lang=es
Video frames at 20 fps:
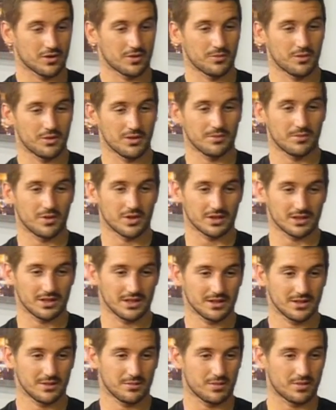es muy
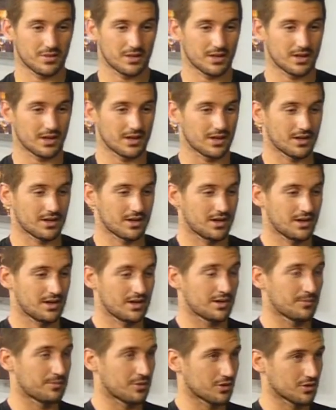importante por la,
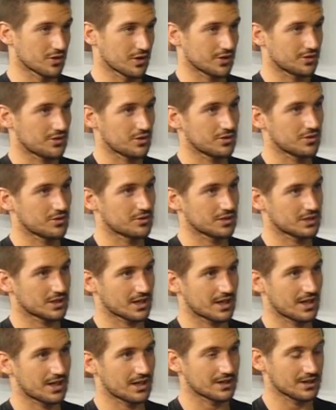proyección de nuestra
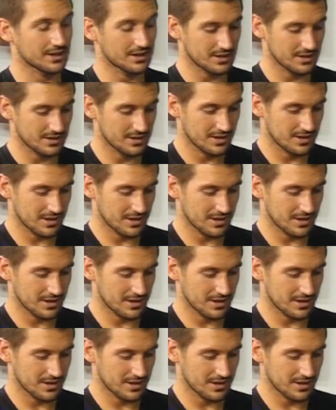carrera.